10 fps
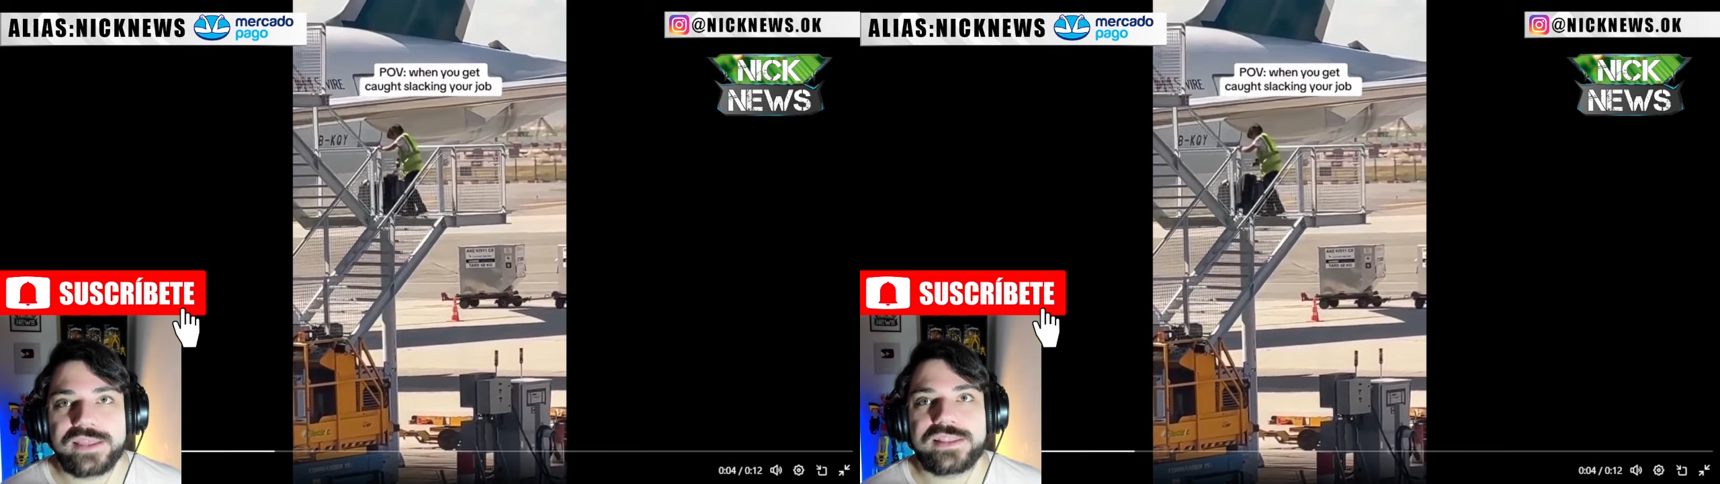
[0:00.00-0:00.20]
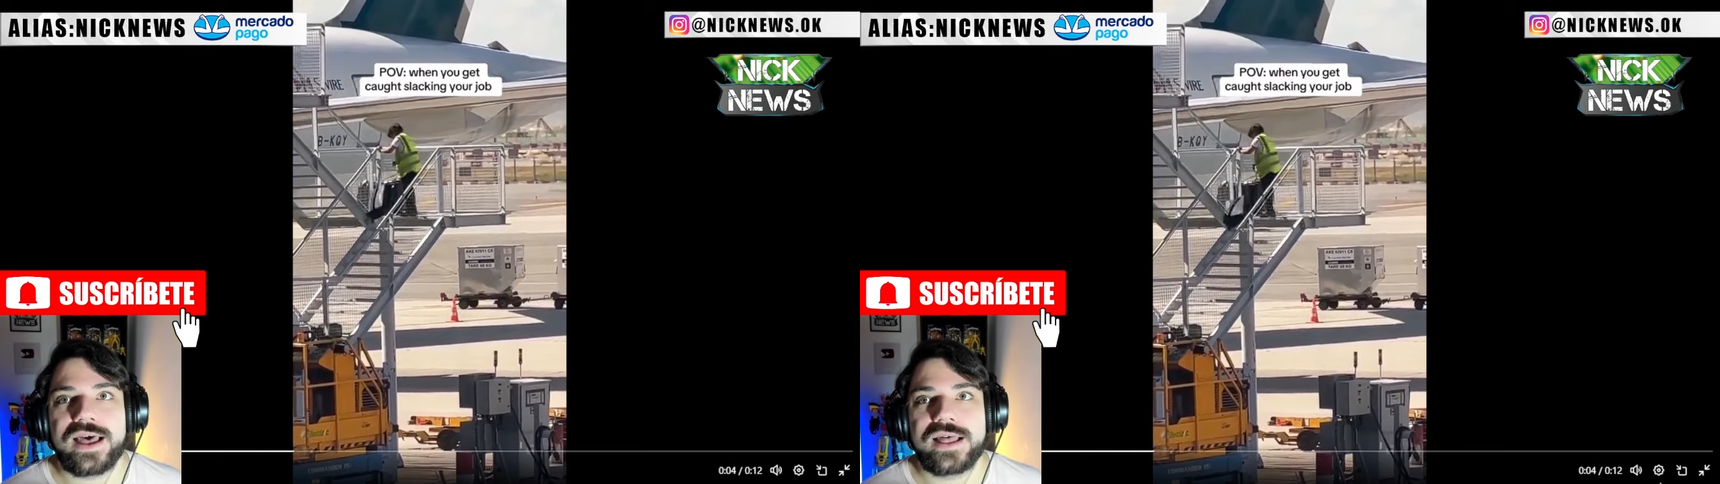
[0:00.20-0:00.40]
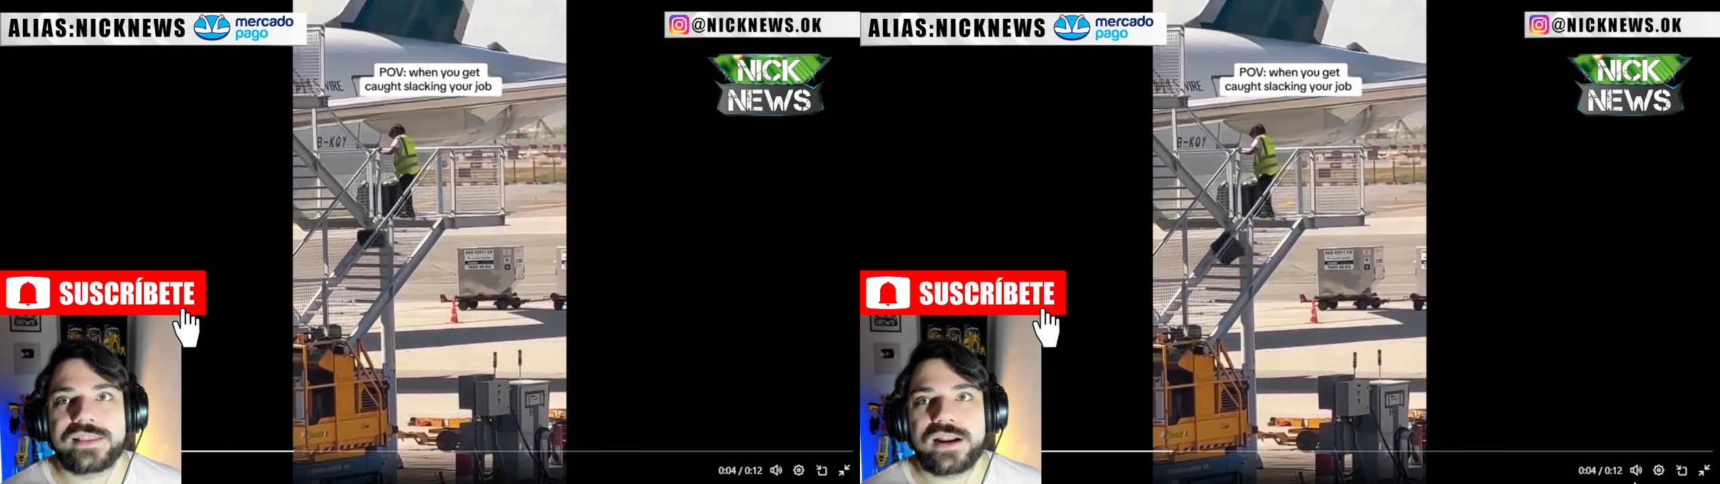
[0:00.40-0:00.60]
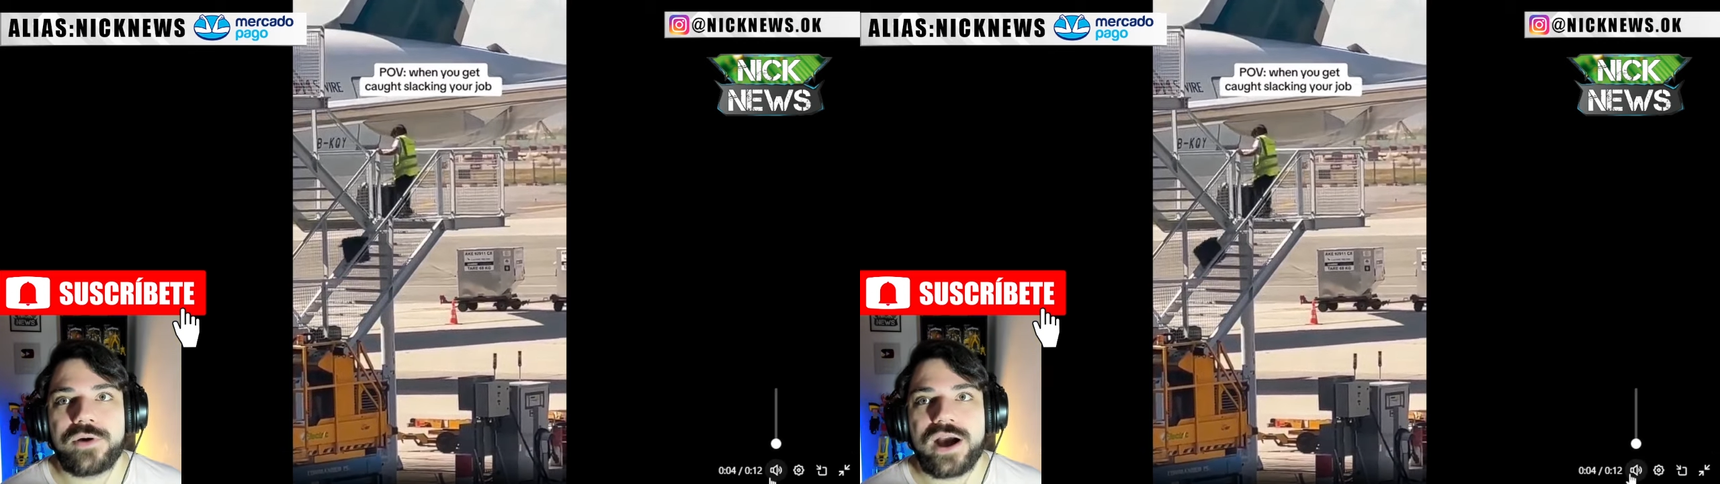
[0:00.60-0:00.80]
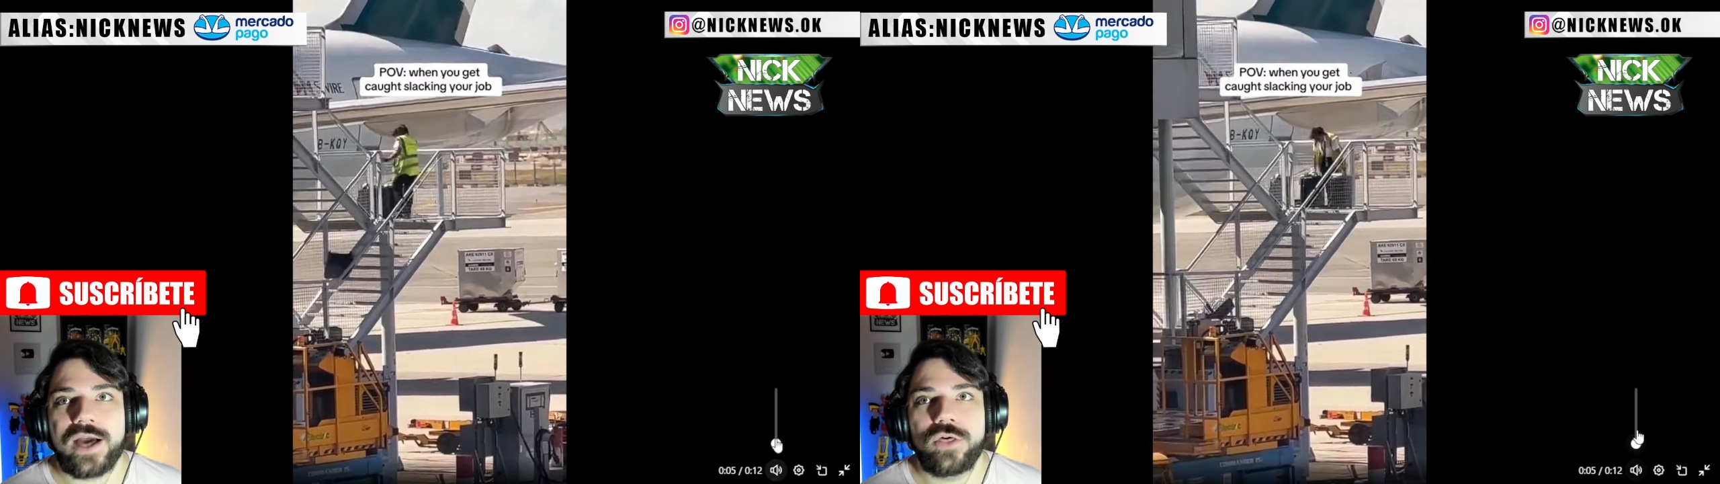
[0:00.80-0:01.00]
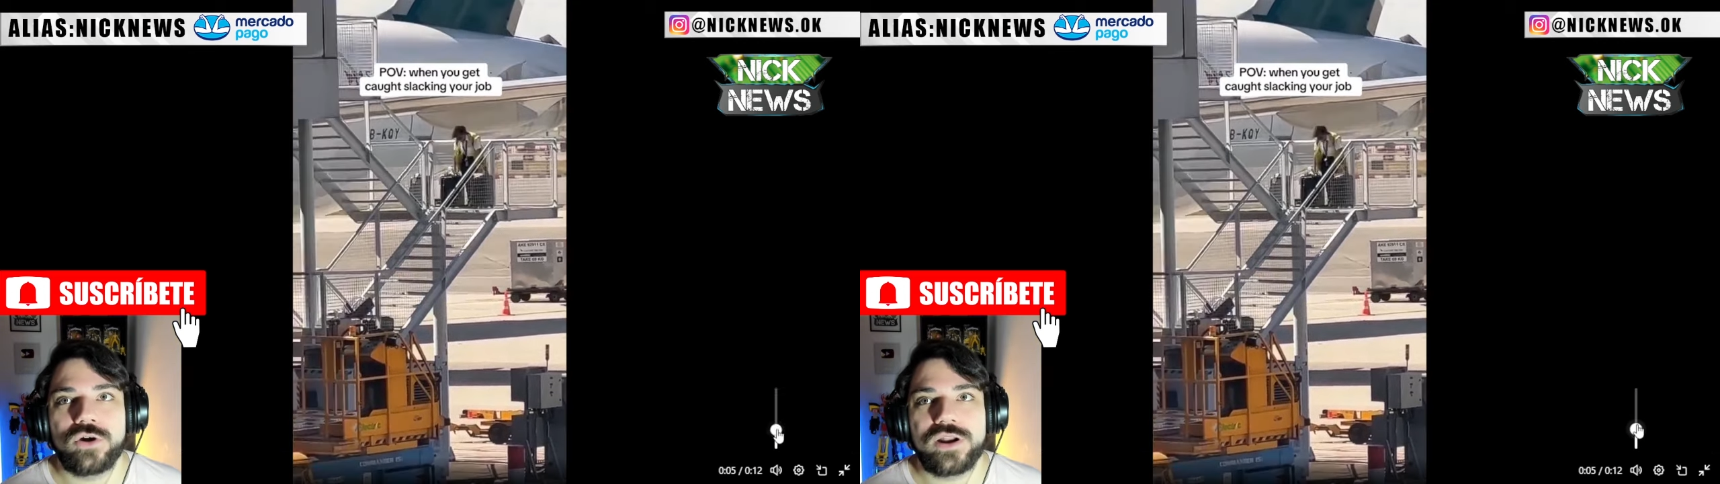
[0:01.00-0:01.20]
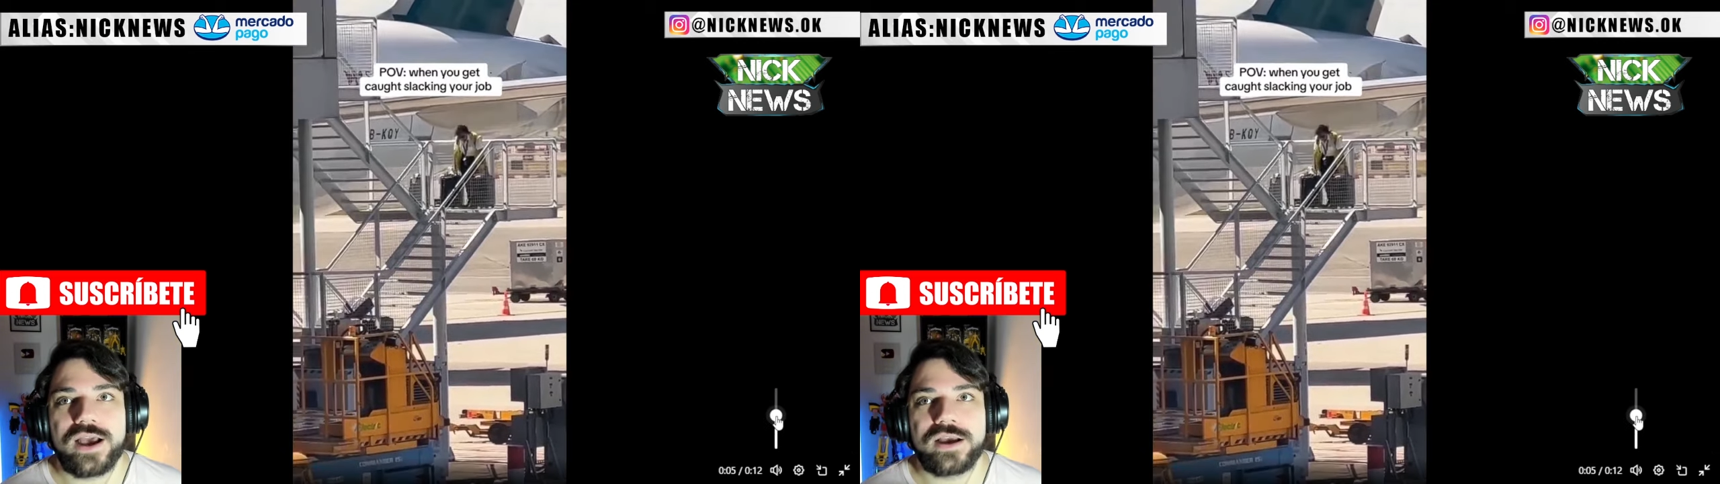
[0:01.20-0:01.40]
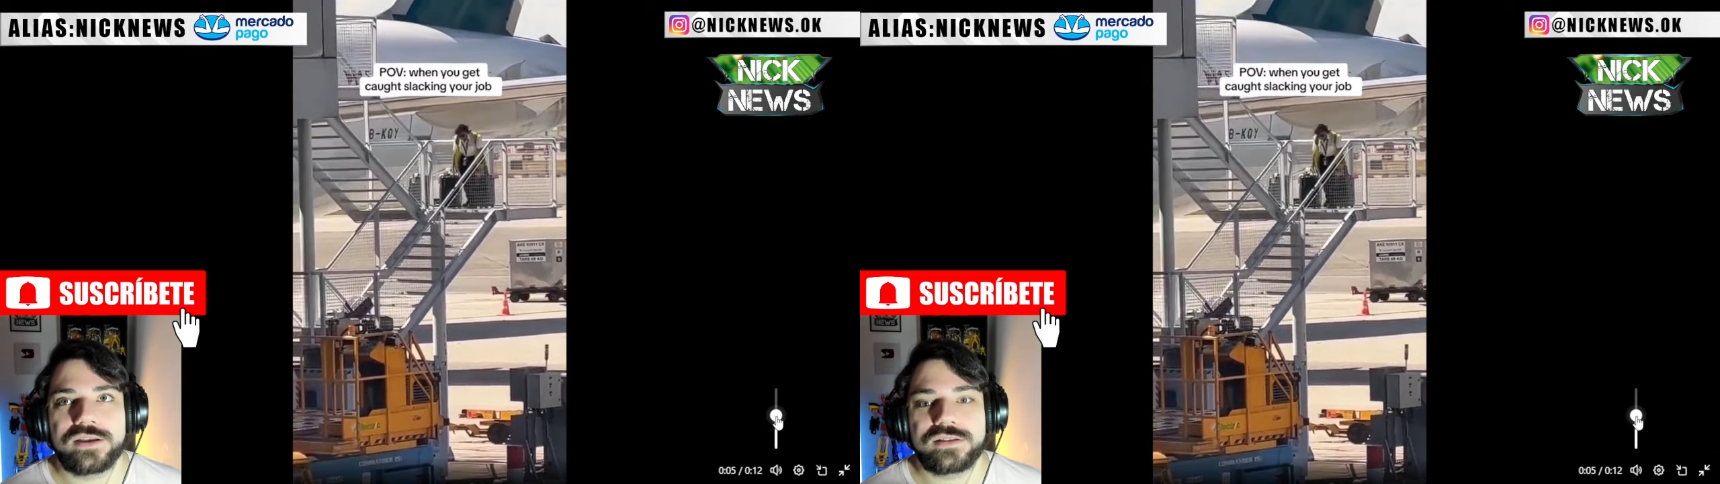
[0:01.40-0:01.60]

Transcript: esta trabajadora